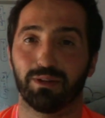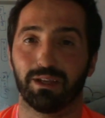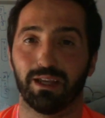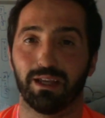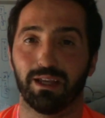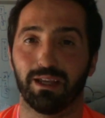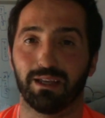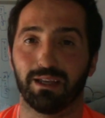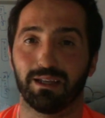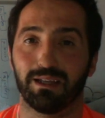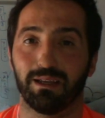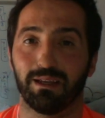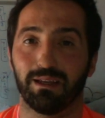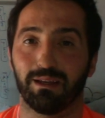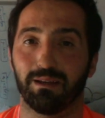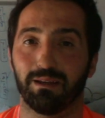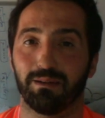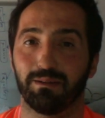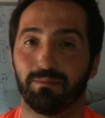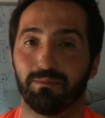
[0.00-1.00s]

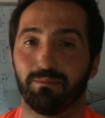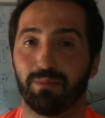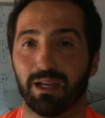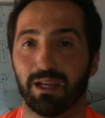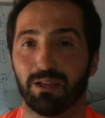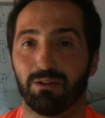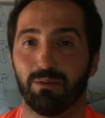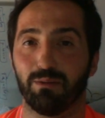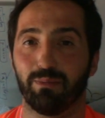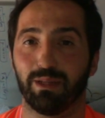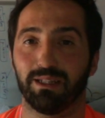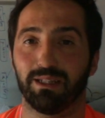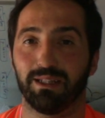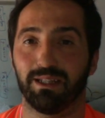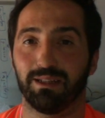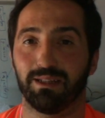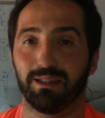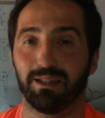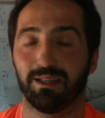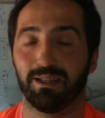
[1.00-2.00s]
que me quedó ahí
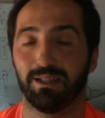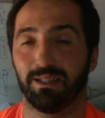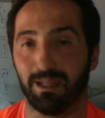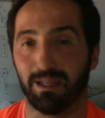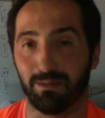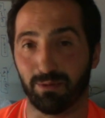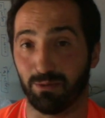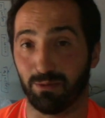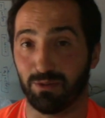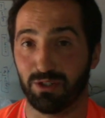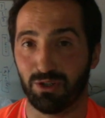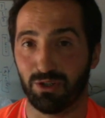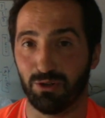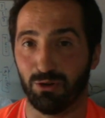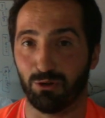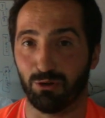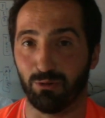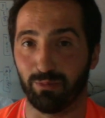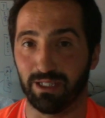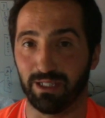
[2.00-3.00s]
pendiente y aprovecho y lo
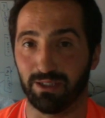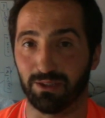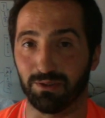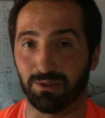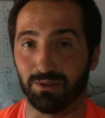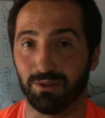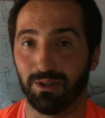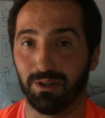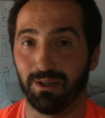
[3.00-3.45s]
comento,